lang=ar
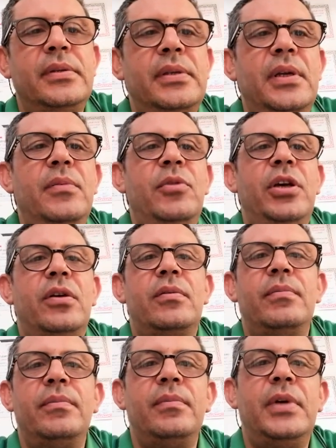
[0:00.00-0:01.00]
السلام
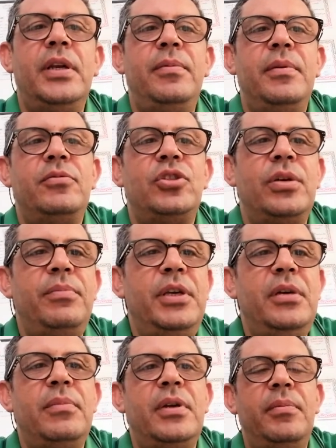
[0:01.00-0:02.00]
عليكم مرحبا
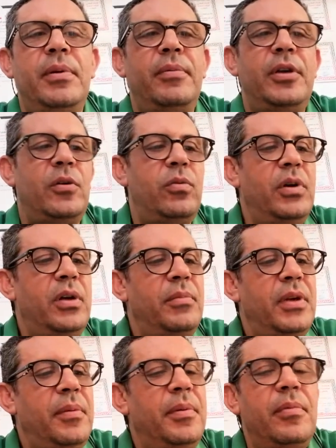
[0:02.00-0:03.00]
بالجميع مرحبا
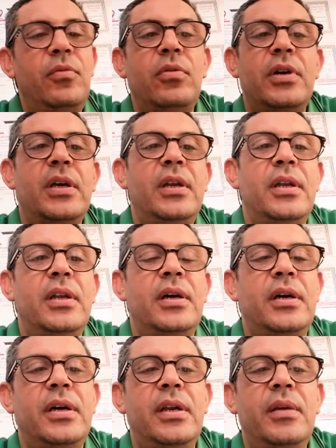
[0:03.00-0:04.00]
بالاخوان مرحبا بالوكلاء
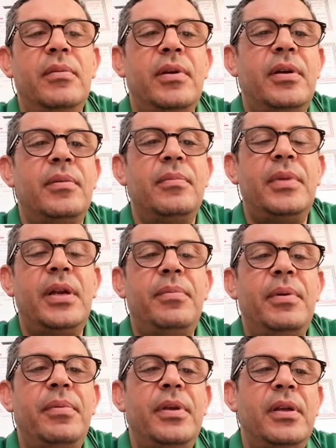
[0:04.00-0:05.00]
العقاريين
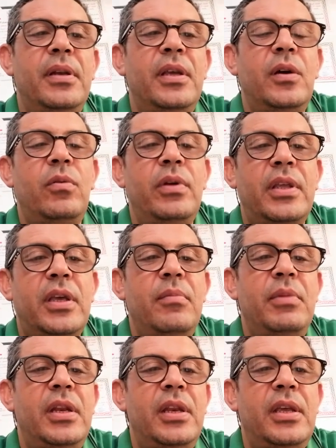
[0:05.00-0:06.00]
مرحبا بالاخوان
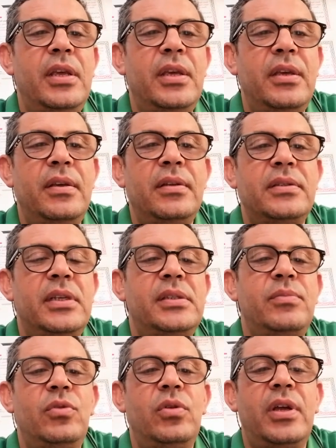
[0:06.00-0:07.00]
كاملين اللي
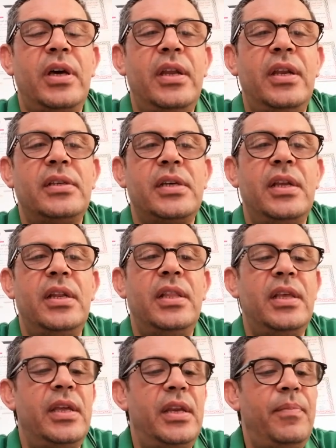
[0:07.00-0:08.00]
تسمعوا القناه
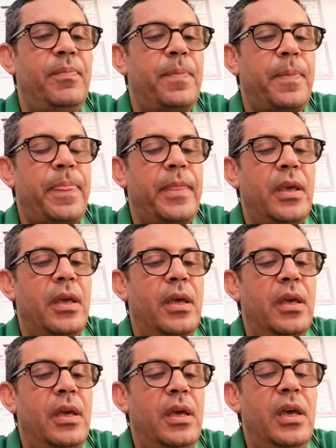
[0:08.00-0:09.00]
خالد الهريم
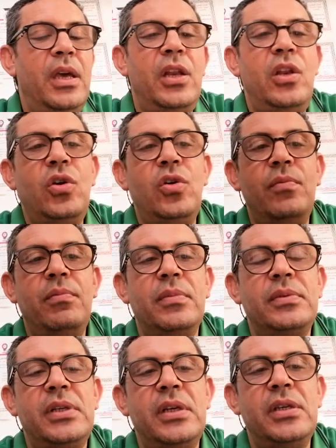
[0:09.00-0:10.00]

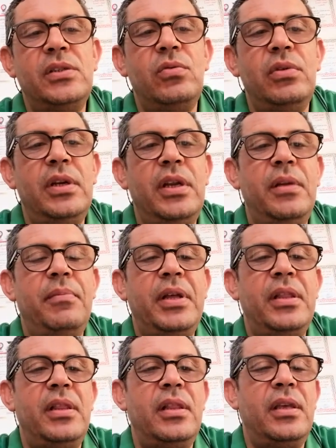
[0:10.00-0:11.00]
اليوم تنازلا عن
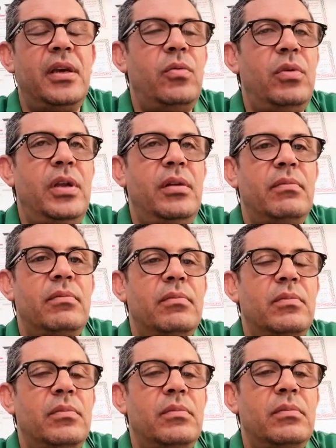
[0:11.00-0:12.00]
بعض الاخوان
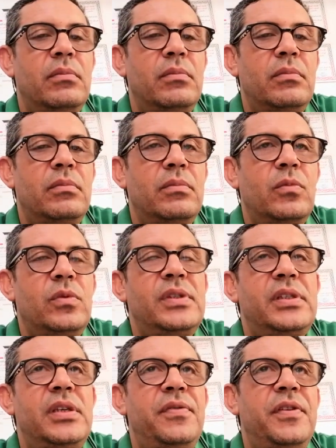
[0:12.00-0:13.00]

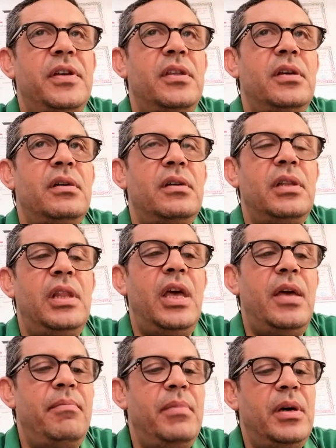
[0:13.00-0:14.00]
والاستفاده
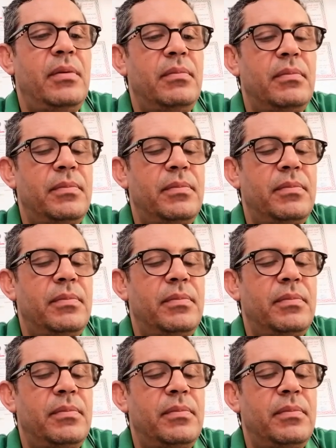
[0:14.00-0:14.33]
العامه